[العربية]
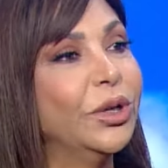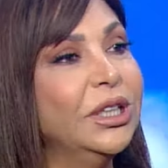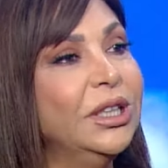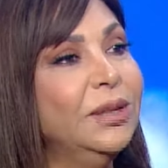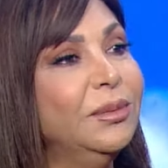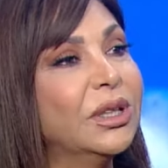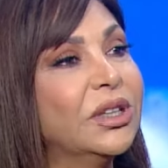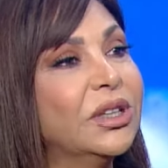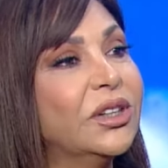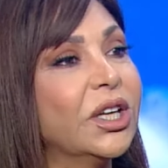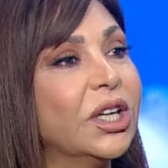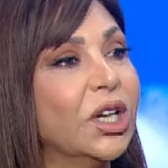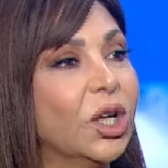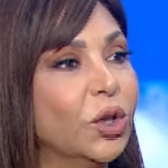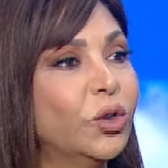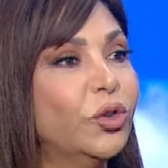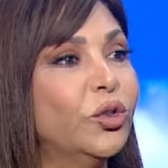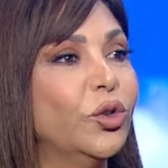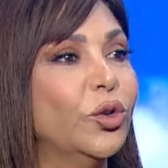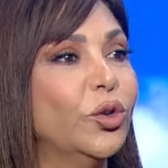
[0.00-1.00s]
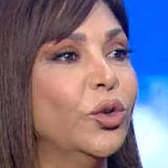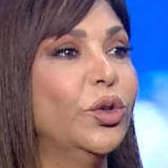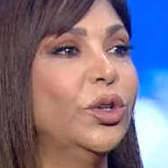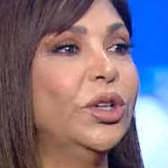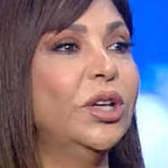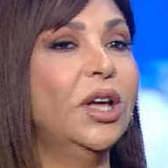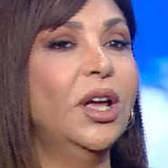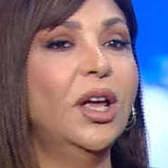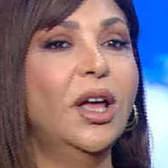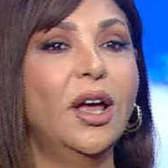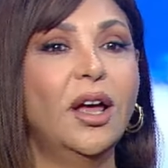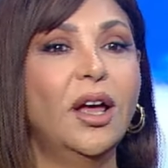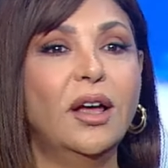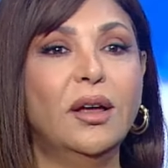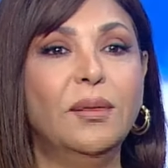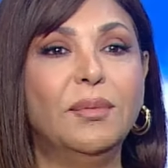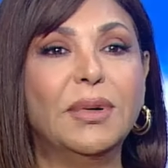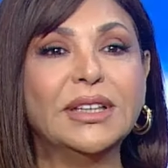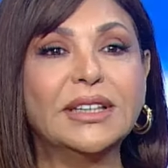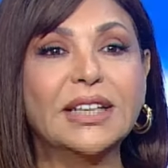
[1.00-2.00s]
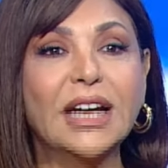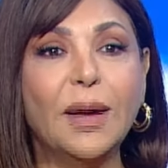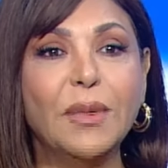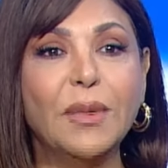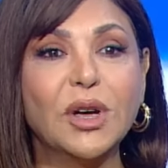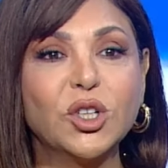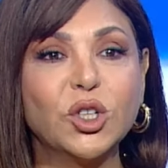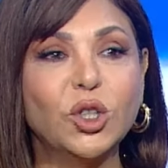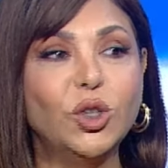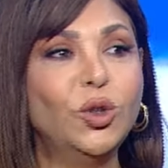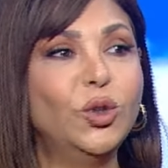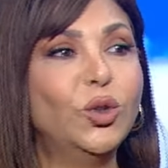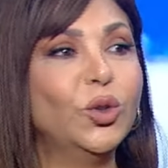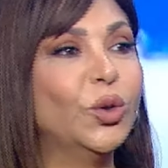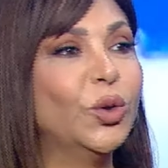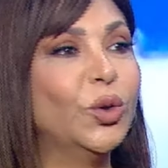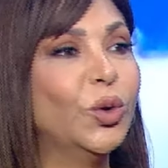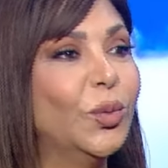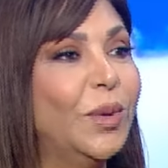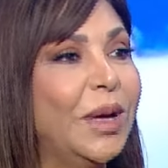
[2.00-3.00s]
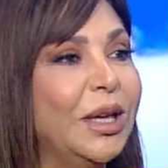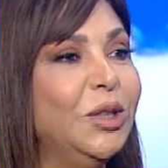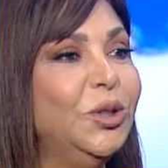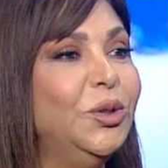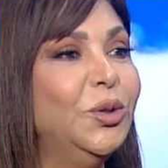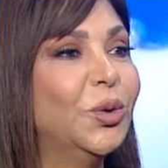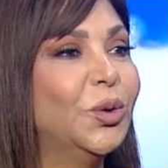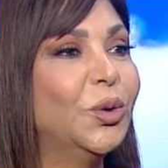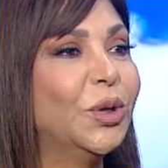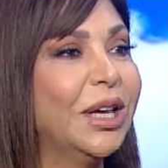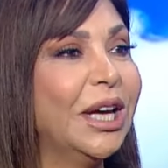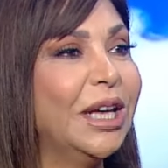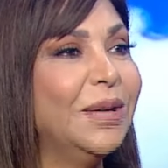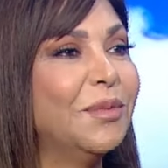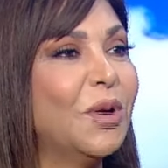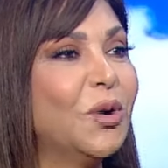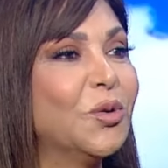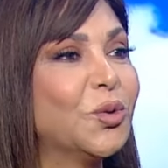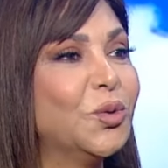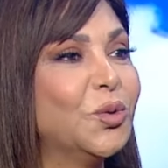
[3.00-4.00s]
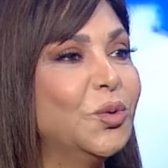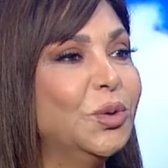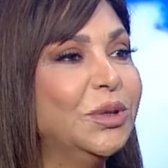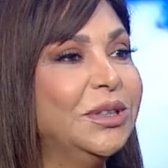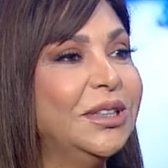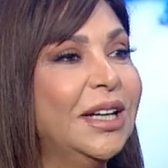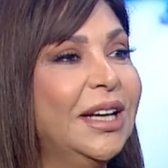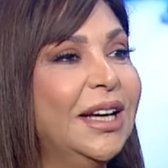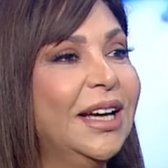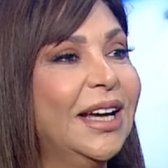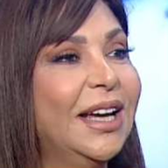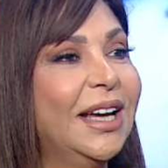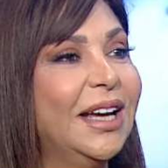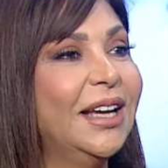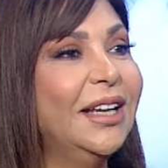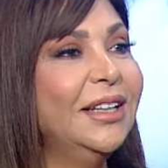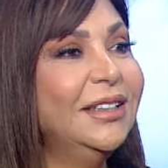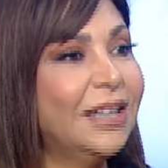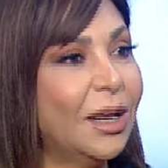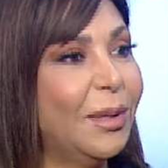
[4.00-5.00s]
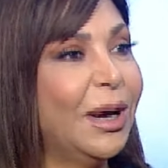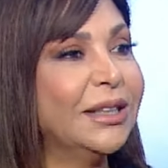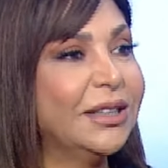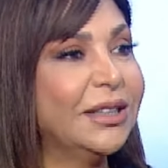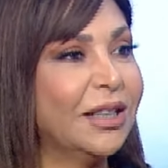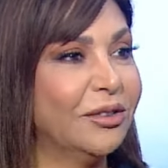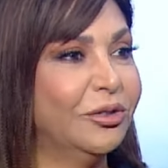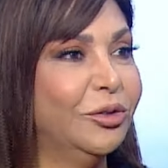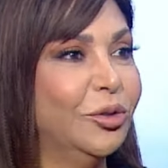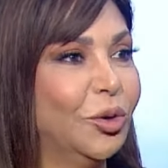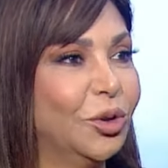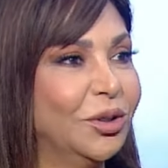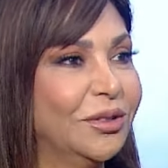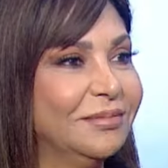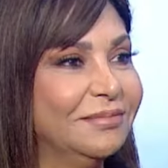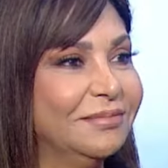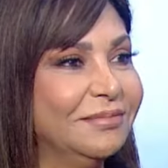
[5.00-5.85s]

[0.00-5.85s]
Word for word: قيمه ضيعتهم مطرح ما جده وبيه كان موجود انت بعدك فوق